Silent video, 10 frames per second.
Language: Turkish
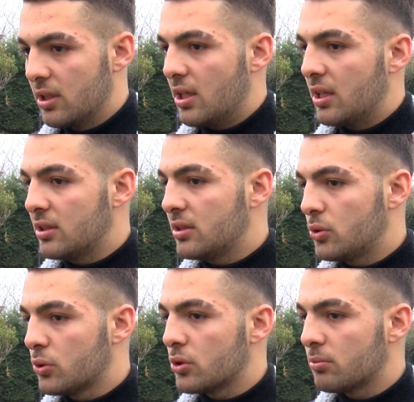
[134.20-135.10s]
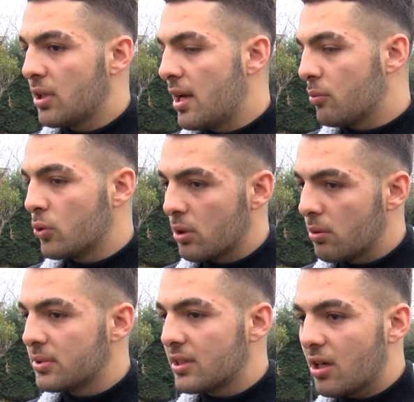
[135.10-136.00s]
Yani şu durumda hem
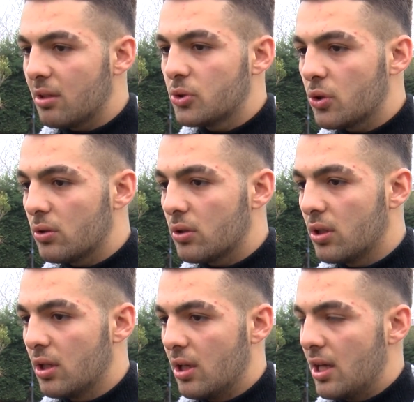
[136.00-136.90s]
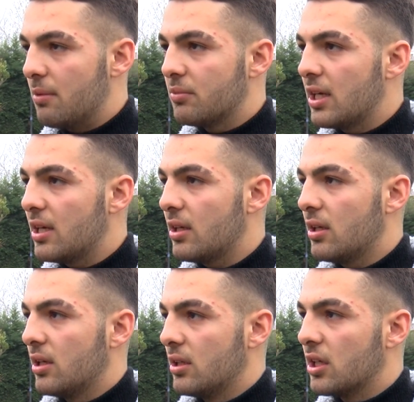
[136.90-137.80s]
uygulama bize kalmış oldu hem de
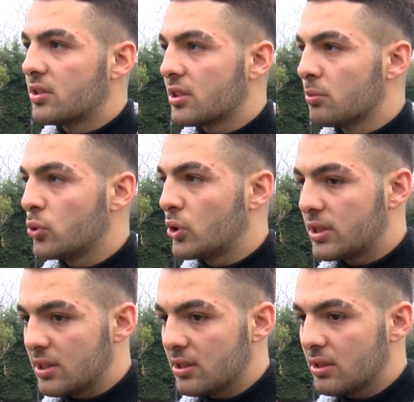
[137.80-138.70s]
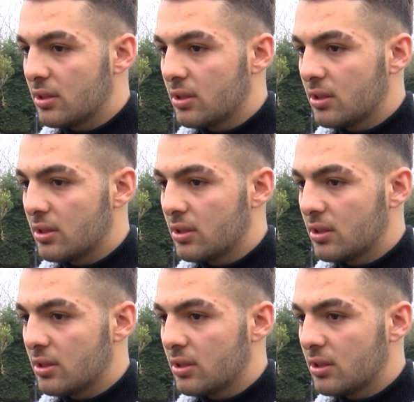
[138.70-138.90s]
yatırdığımız ücretin